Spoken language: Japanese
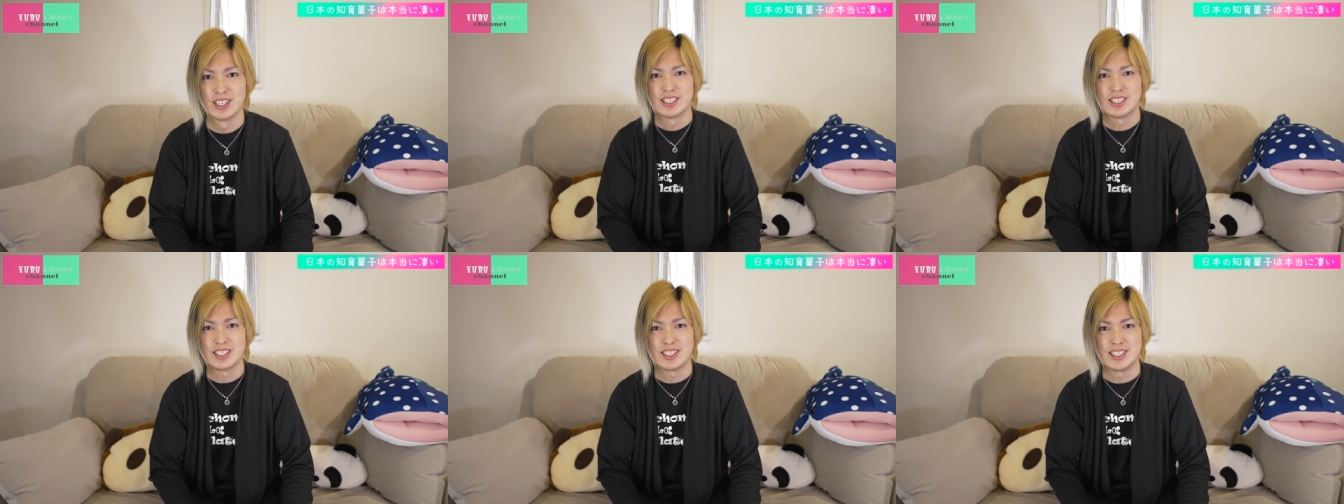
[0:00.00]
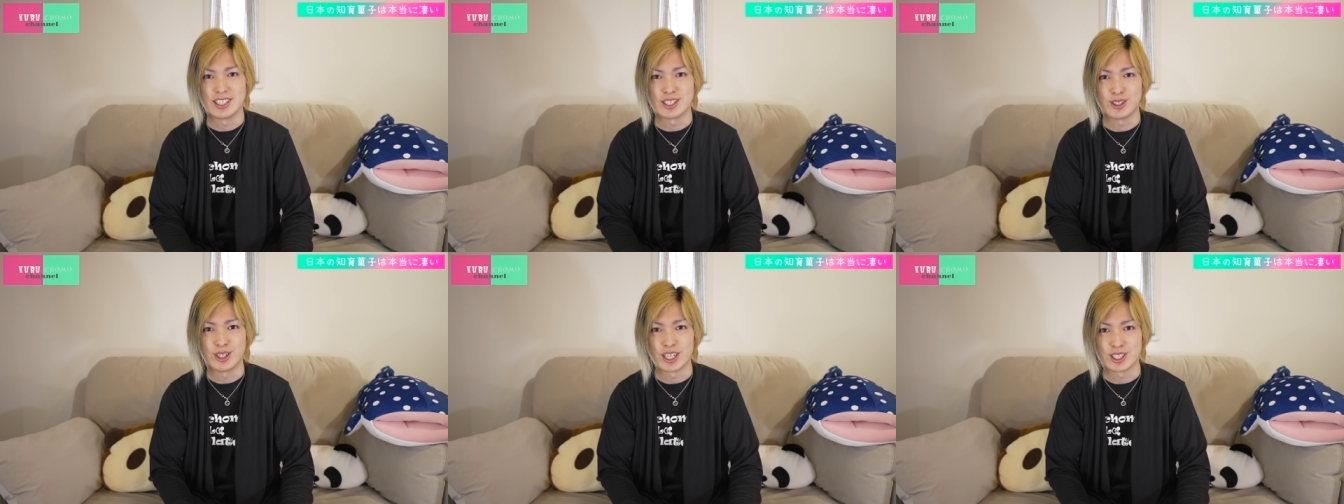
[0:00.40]

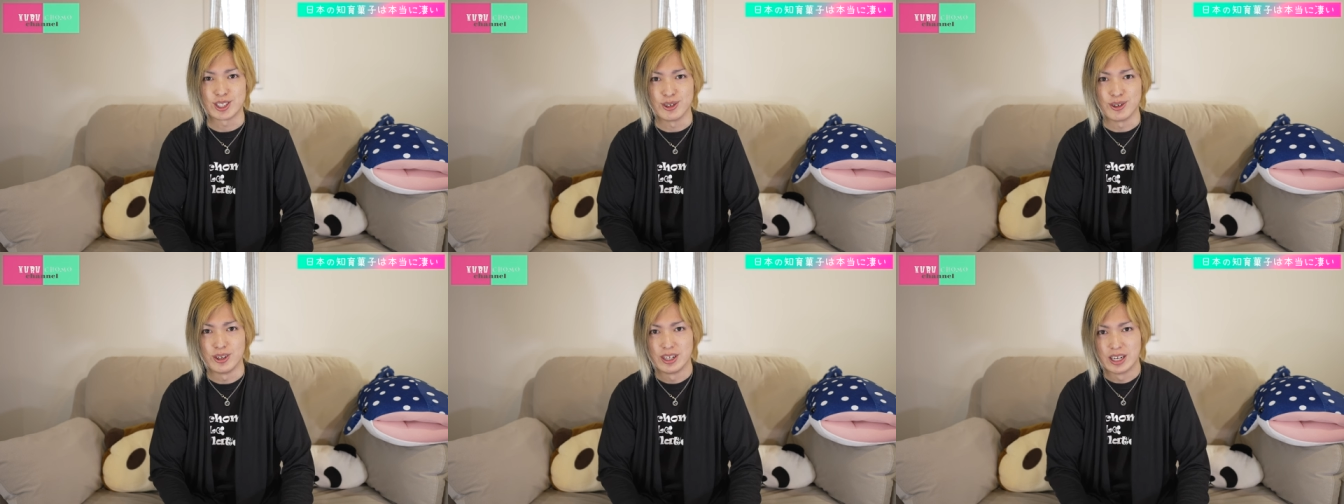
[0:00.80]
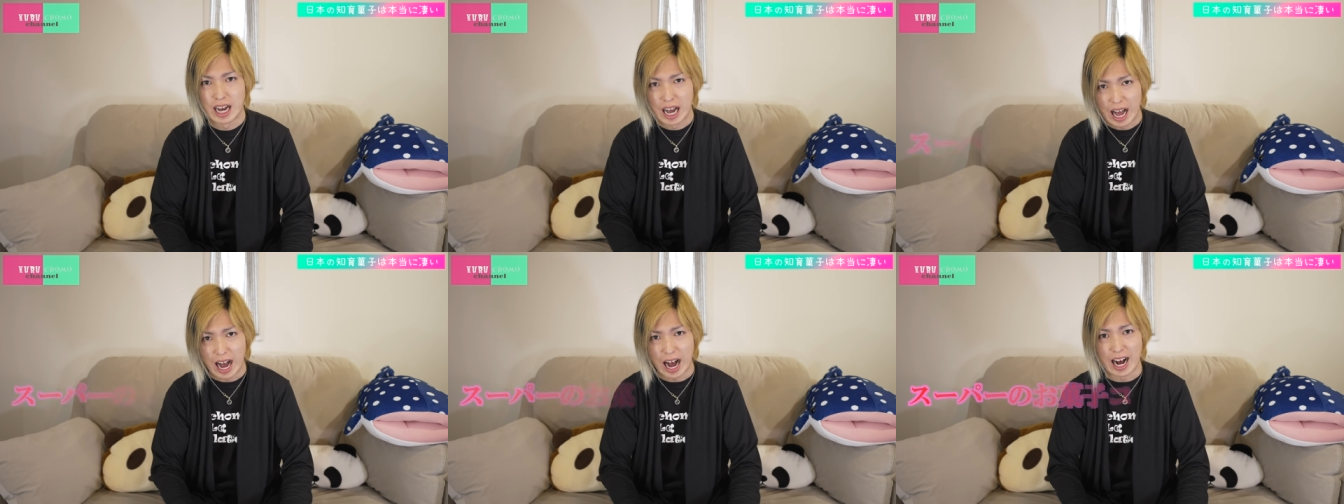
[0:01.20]
チーク菓子を
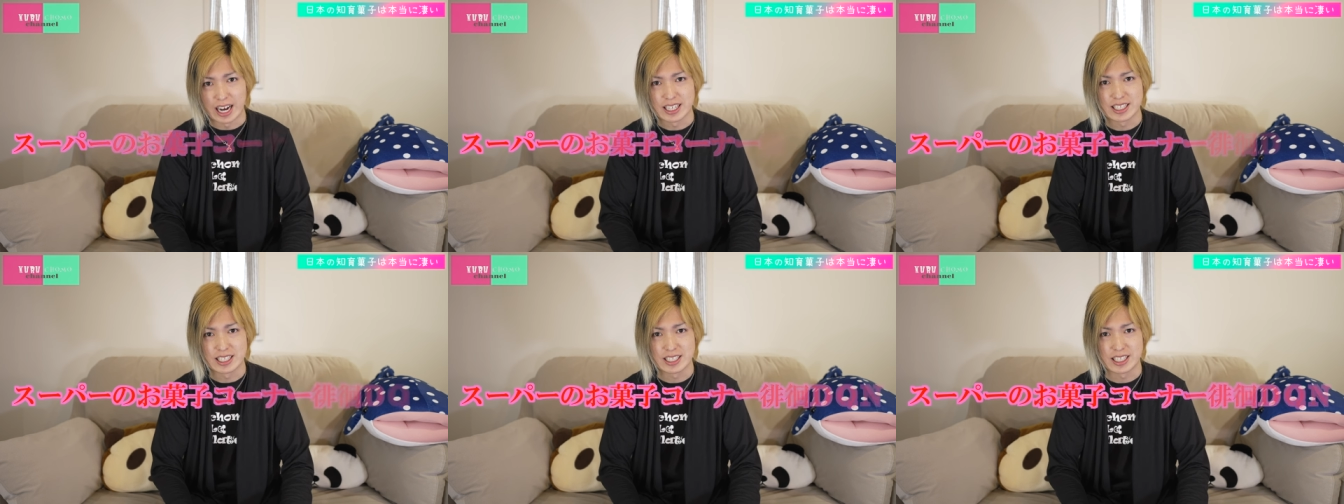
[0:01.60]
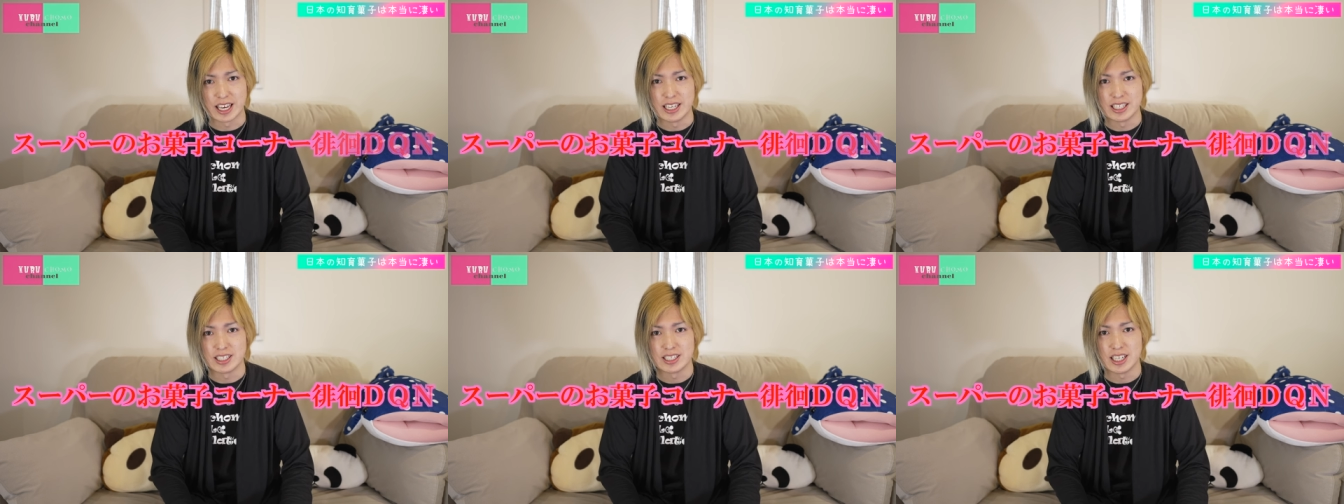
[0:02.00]
発
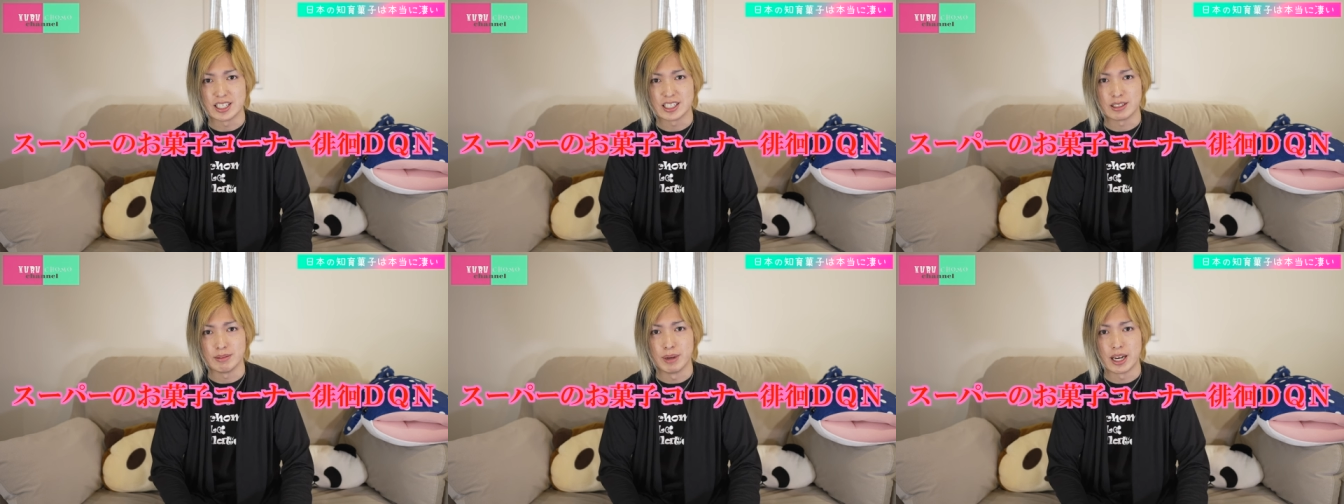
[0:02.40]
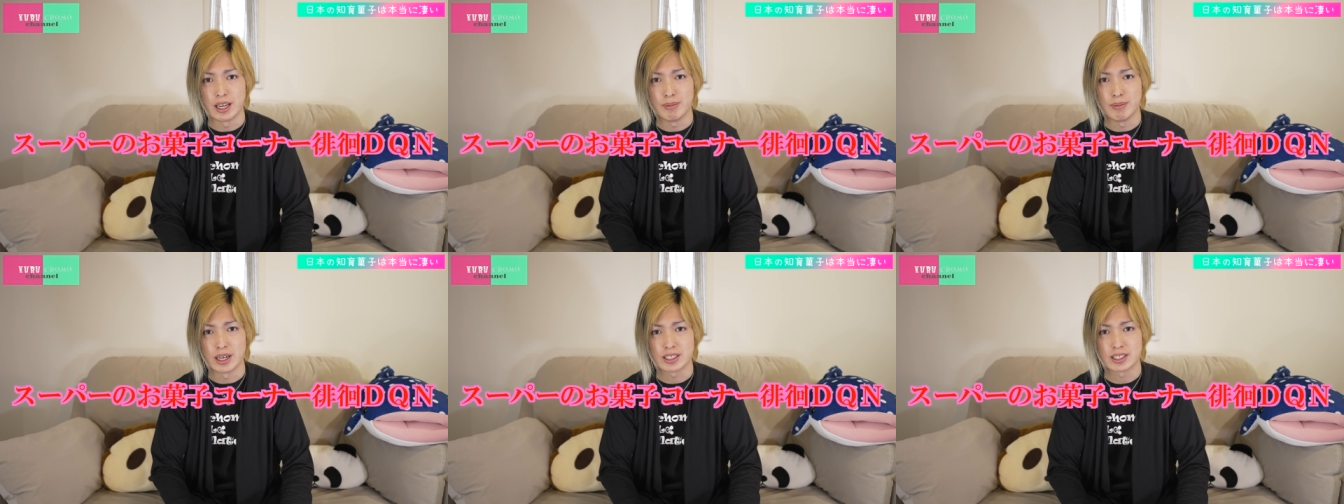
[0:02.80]
見してしま
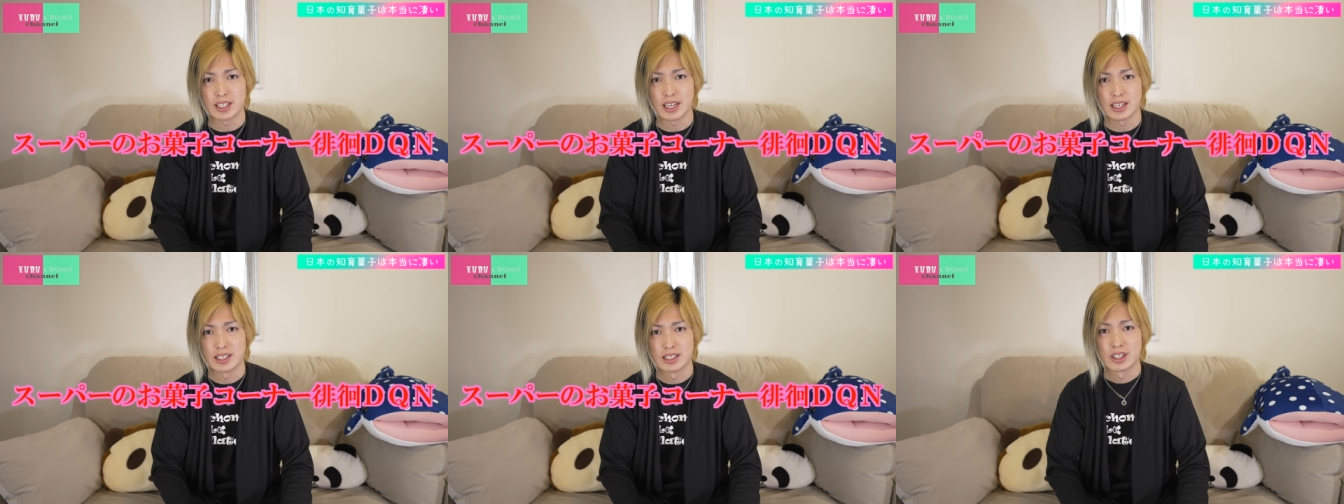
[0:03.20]
いました。